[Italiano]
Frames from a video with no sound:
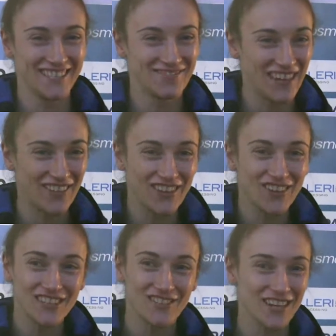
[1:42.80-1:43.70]
speriamo, di
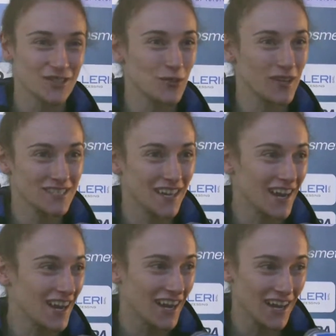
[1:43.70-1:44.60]
continuare, su
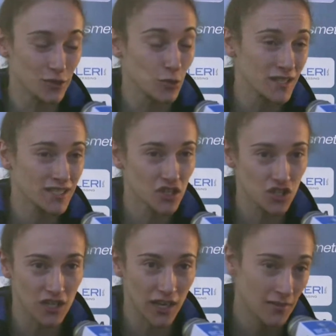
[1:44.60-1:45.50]
questa, su questa
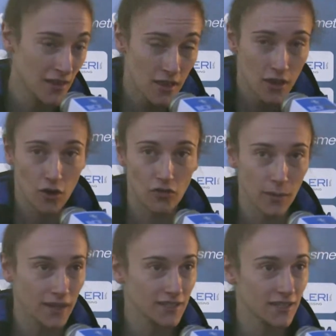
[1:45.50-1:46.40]
scia,
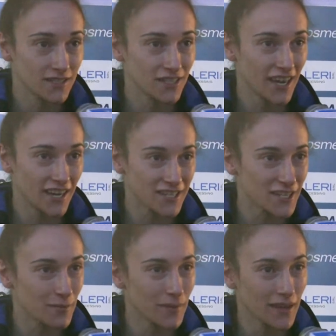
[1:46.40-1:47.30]
ovviamente segnare
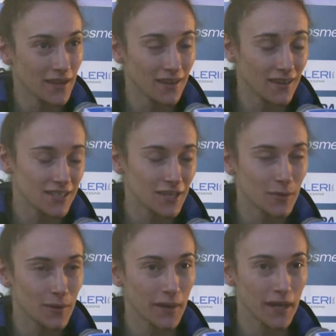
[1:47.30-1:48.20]
sempre,
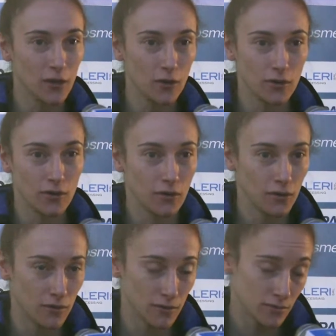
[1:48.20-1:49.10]
sempre
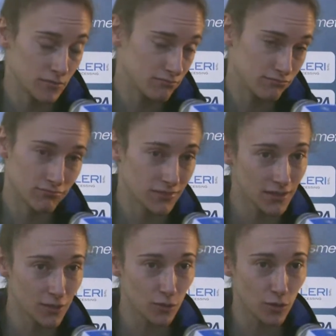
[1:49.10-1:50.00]
bello,
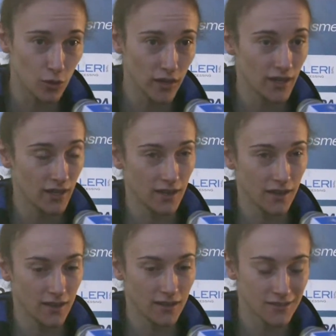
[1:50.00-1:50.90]

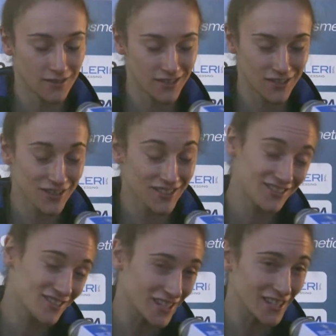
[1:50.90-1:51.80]
comunque
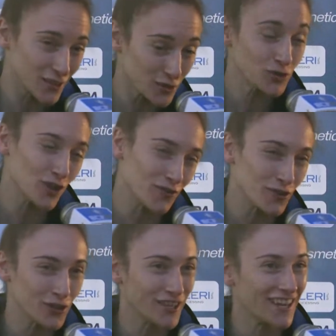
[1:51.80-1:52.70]
c'è dietro tutto il
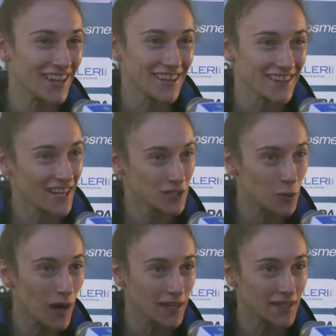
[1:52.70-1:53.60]
lavoro delle, della
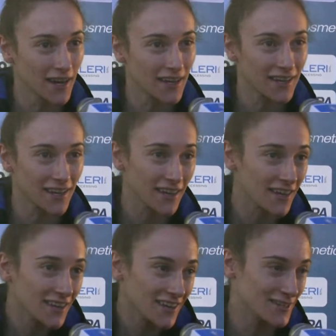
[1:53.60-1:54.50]
squadra
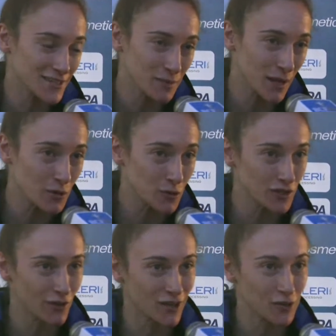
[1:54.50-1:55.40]
e speriamo di continuare